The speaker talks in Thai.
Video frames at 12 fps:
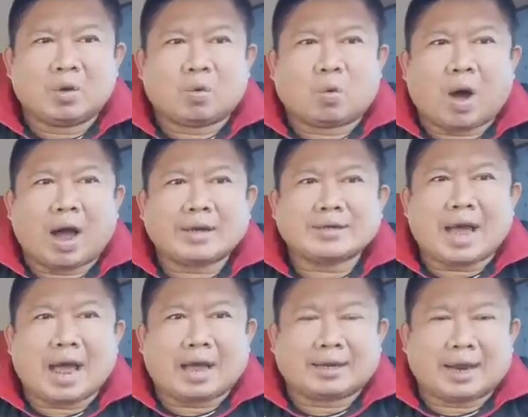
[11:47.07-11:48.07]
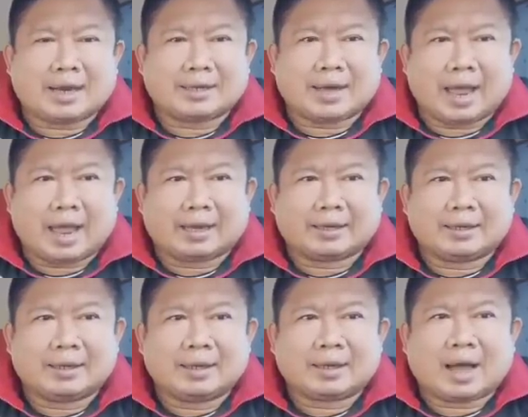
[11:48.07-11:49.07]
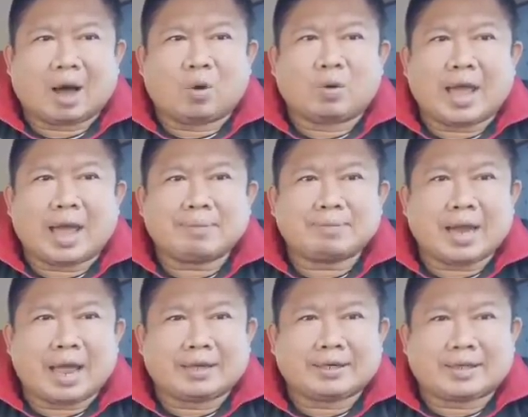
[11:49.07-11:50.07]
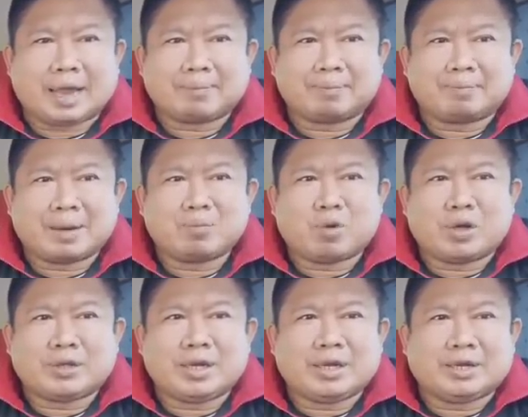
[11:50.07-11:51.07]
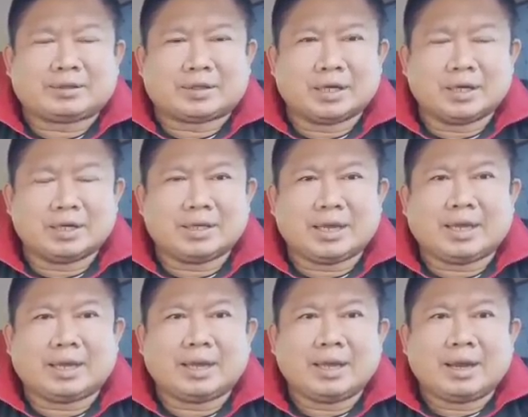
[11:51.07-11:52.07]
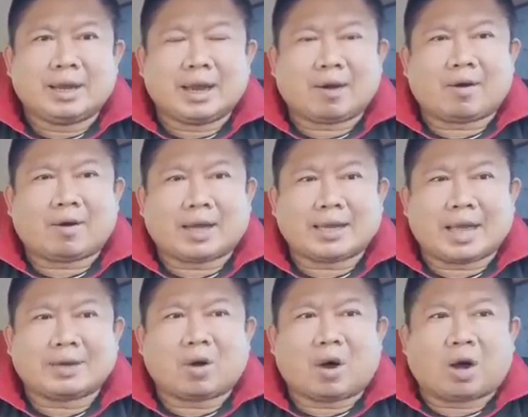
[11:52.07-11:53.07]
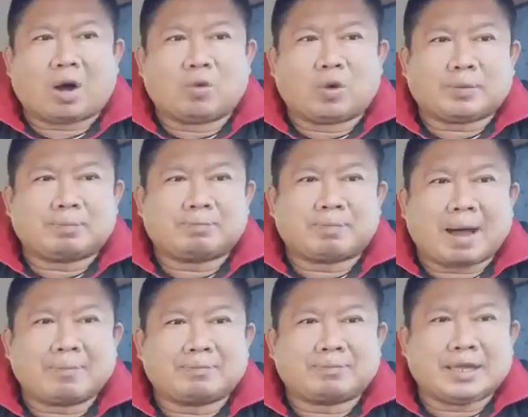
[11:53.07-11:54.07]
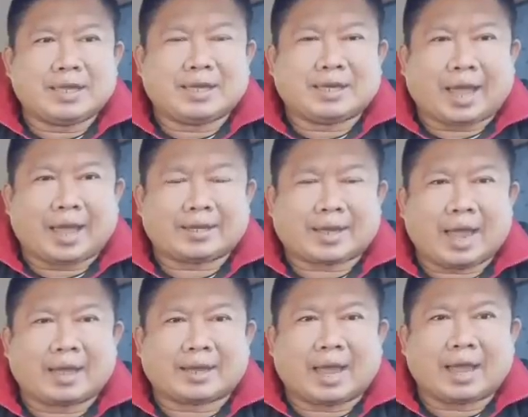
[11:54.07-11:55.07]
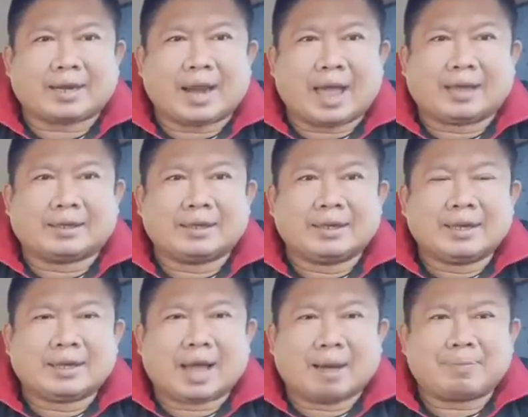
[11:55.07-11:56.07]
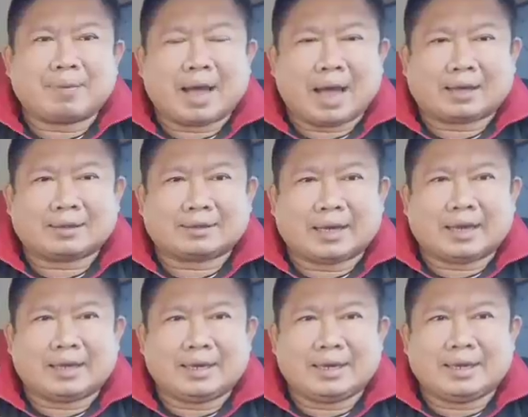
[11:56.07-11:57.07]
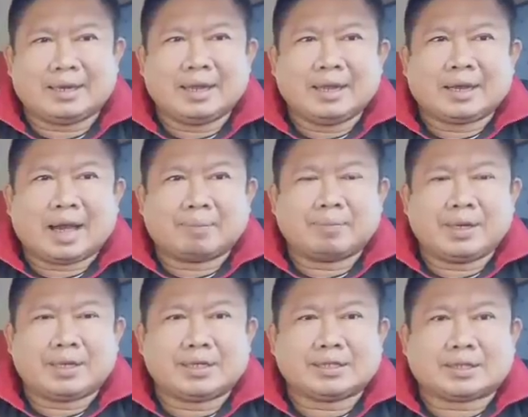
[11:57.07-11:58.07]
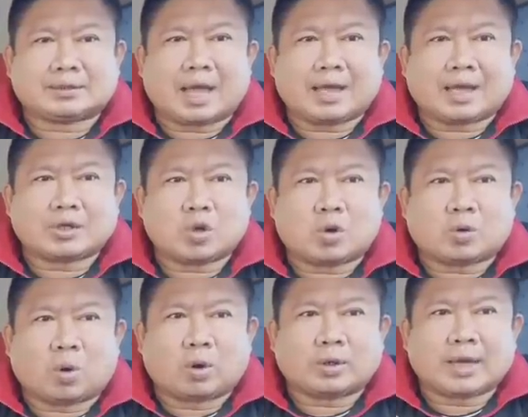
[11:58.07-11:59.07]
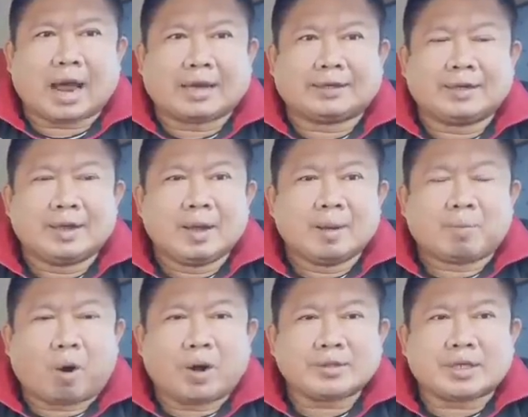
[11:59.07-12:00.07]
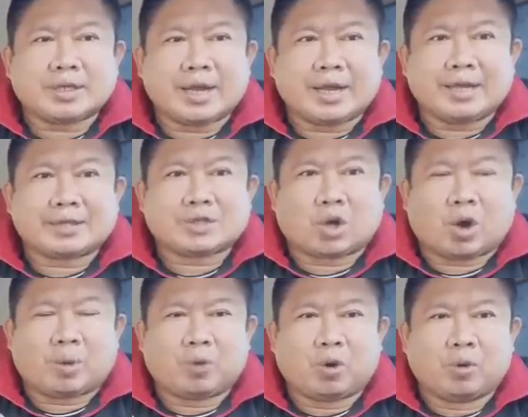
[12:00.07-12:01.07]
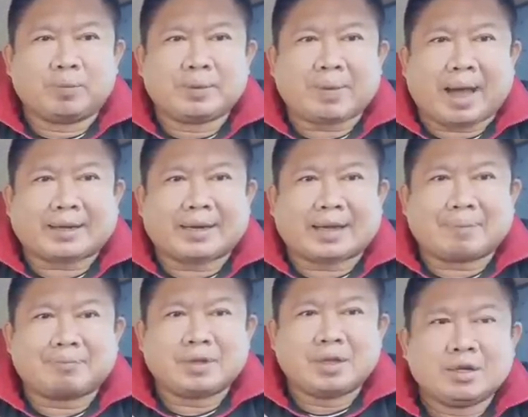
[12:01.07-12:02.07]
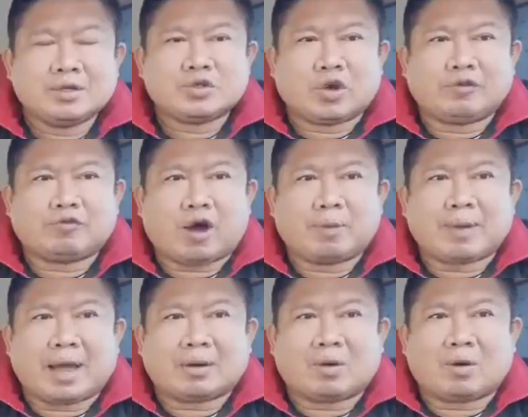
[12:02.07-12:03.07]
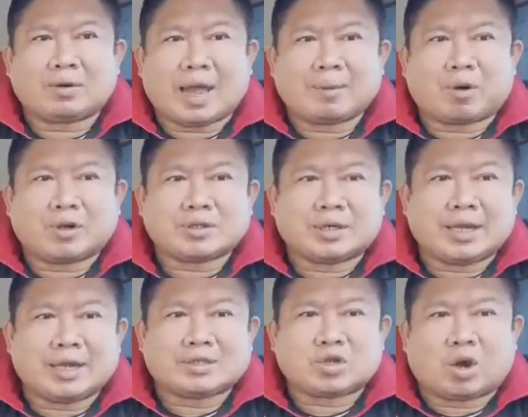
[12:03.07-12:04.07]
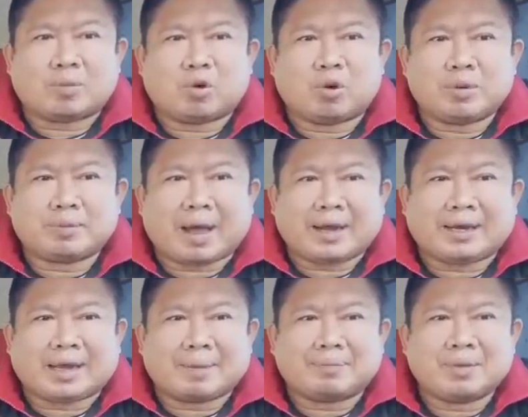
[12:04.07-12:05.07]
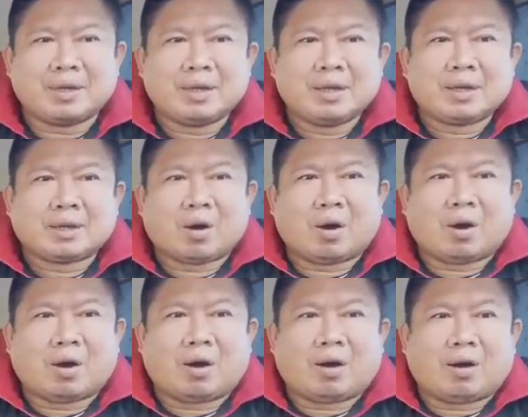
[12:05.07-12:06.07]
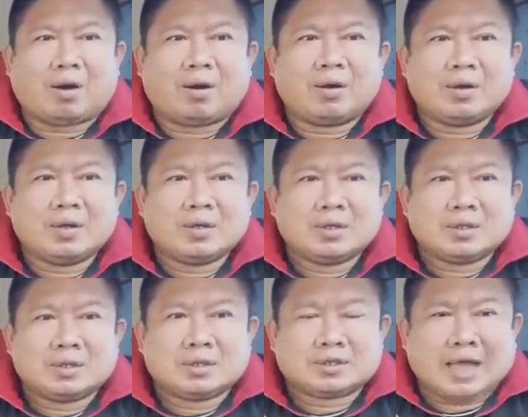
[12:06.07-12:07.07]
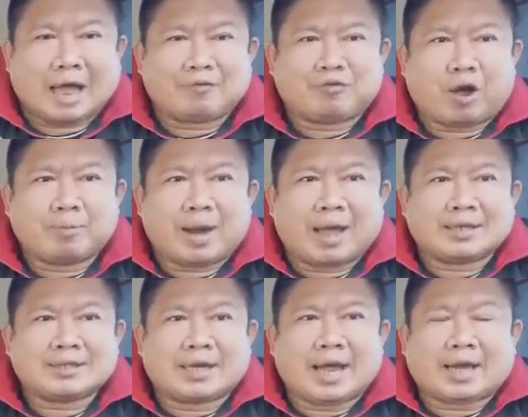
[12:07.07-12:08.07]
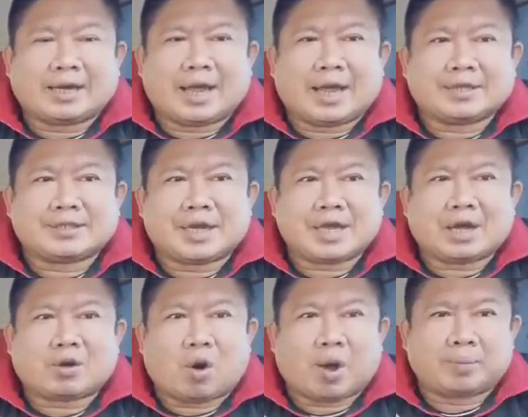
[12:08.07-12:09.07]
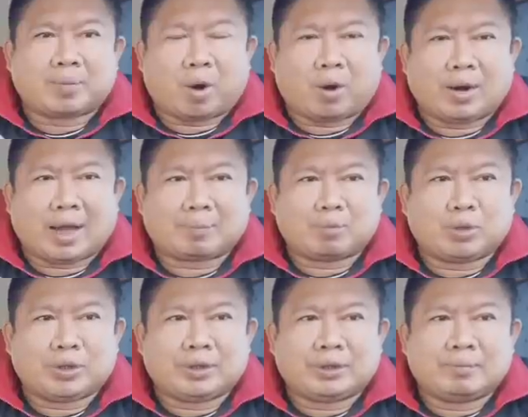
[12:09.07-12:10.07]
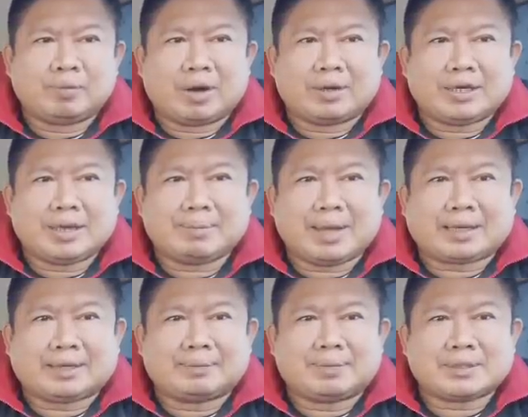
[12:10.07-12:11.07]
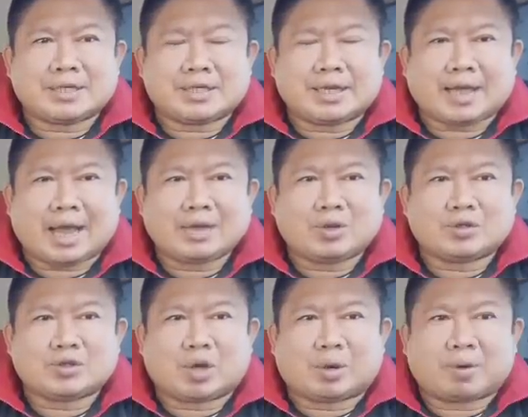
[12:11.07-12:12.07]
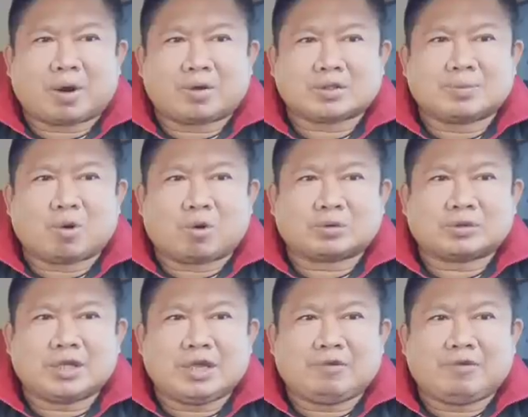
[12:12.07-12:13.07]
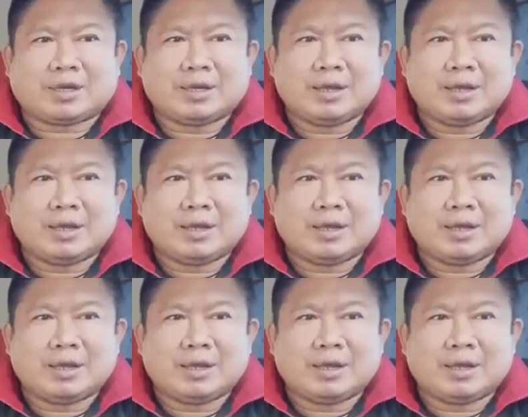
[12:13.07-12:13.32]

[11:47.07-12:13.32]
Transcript: ขวางหน้าดันแทง เข่าแหลมแทงเจ็บเป็นมวยที่ตื้อดี และก็ขยันออกอาวุธปั้มตีแข็งแกร่งแข็งแรงครับหักเทดีครับนี่คือสไตล์การชกของทางด้านพรเสน่ห์สอภูมิพัฒน์นะครับส่วนฟอร์มหลังของด้านพรเสน่ห์สอภูมิพัฒน์นะครับก็สามฟอร์มหลังชนะคะแนนชยกรพอหลักบุญเมื่อที่ 21 พฤศจิกายน2566 ที่วิก